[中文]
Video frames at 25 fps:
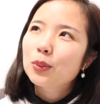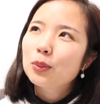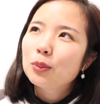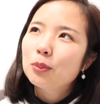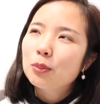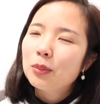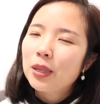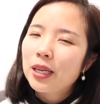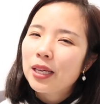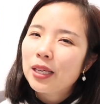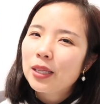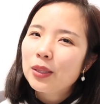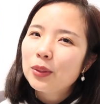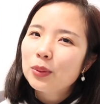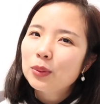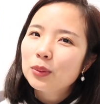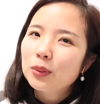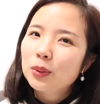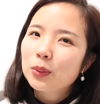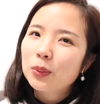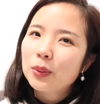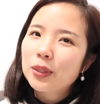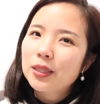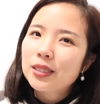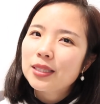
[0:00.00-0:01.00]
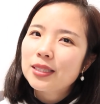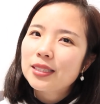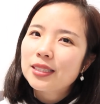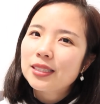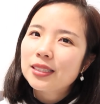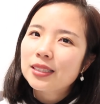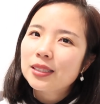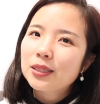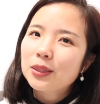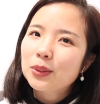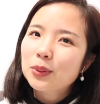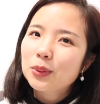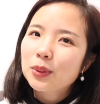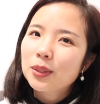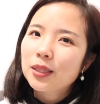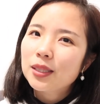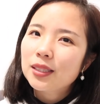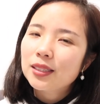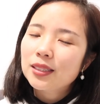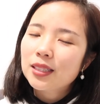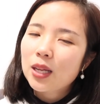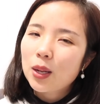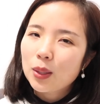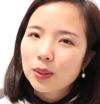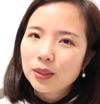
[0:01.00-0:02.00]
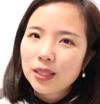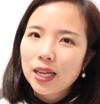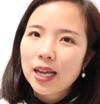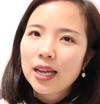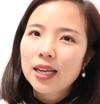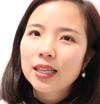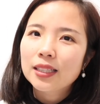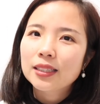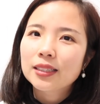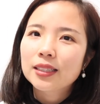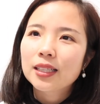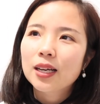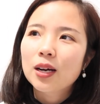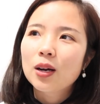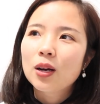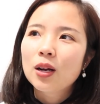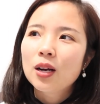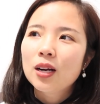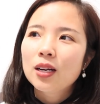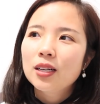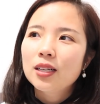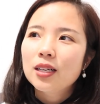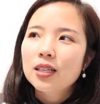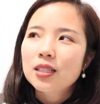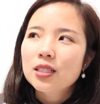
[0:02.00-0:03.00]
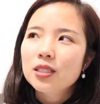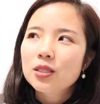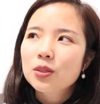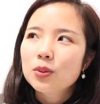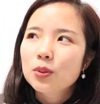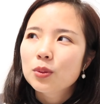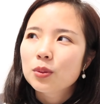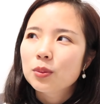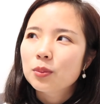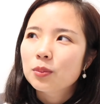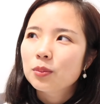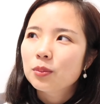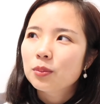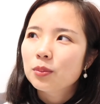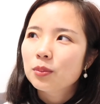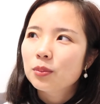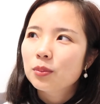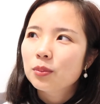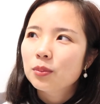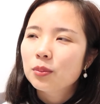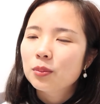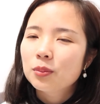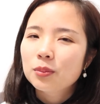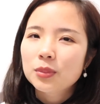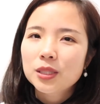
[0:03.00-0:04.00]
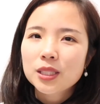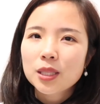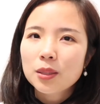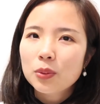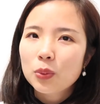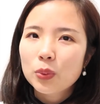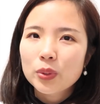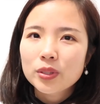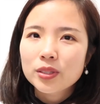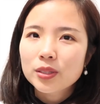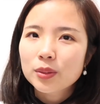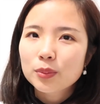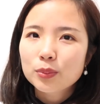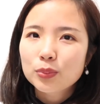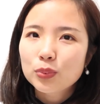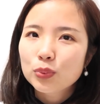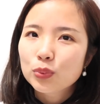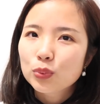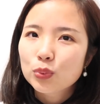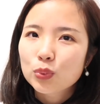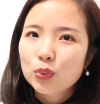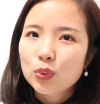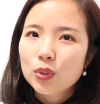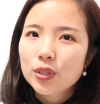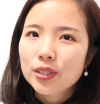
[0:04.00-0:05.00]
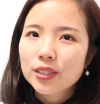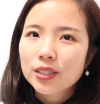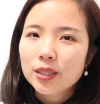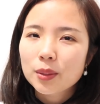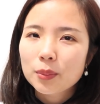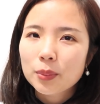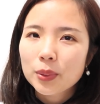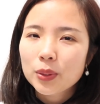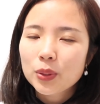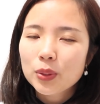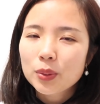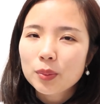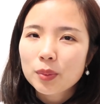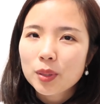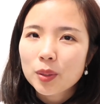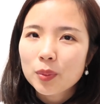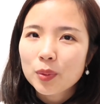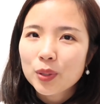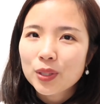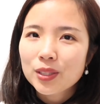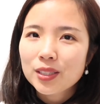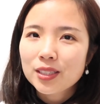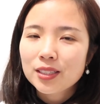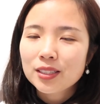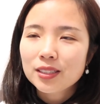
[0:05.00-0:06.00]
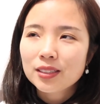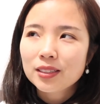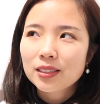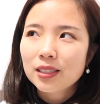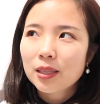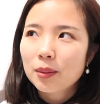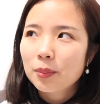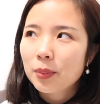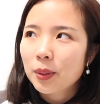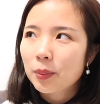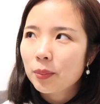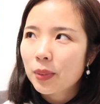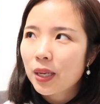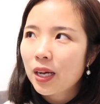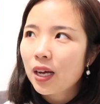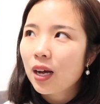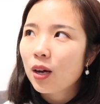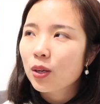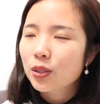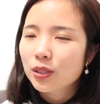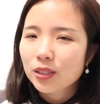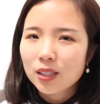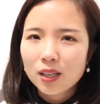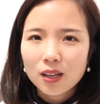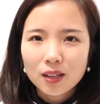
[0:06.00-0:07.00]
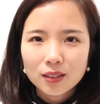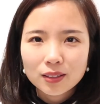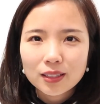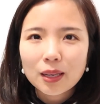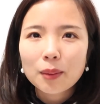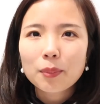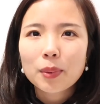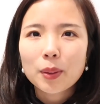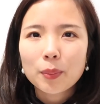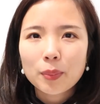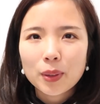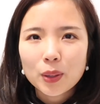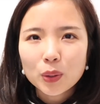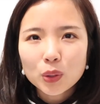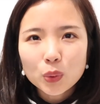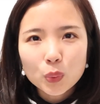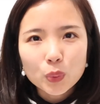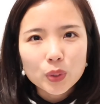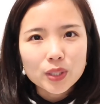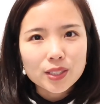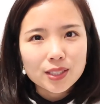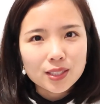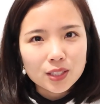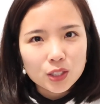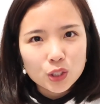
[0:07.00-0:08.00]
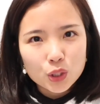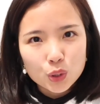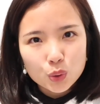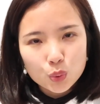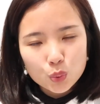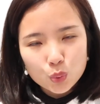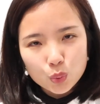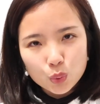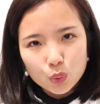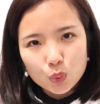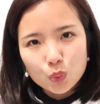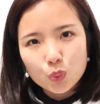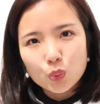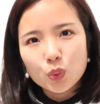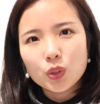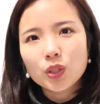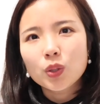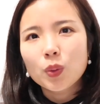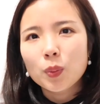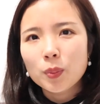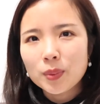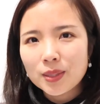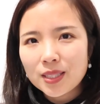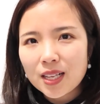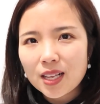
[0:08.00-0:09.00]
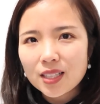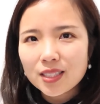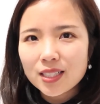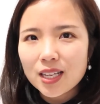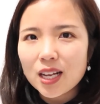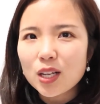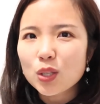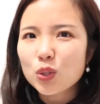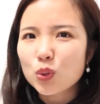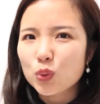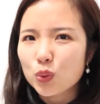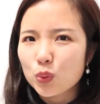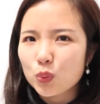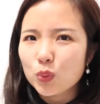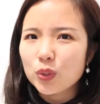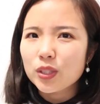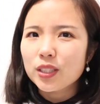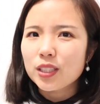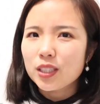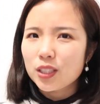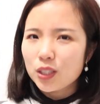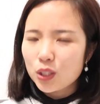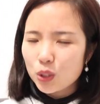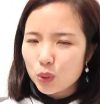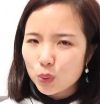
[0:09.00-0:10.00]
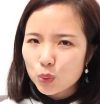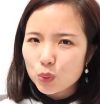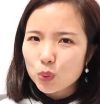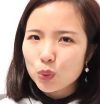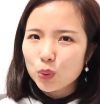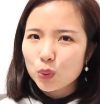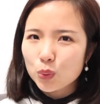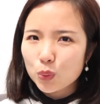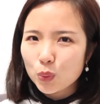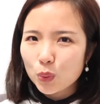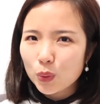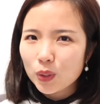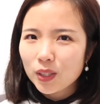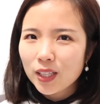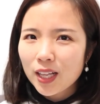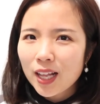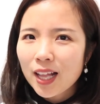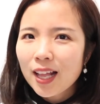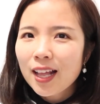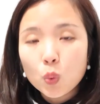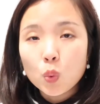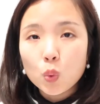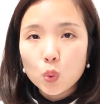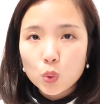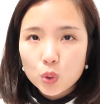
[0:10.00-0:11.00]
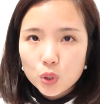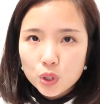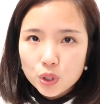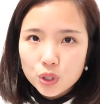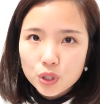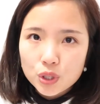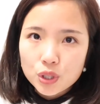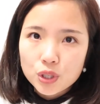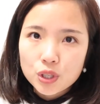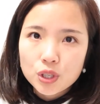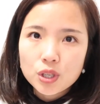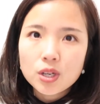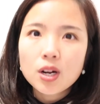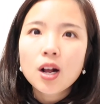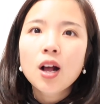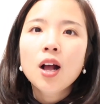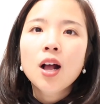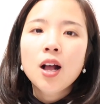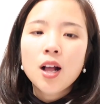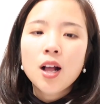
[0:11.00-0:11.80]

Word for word: 没用的围巾，对，淘汰掉。但是我我们家围巾不多，小朋友也没围巾。他爸爸好像他爸爸的围巾是最多的，我们家家属的围巾是最多。的。五十。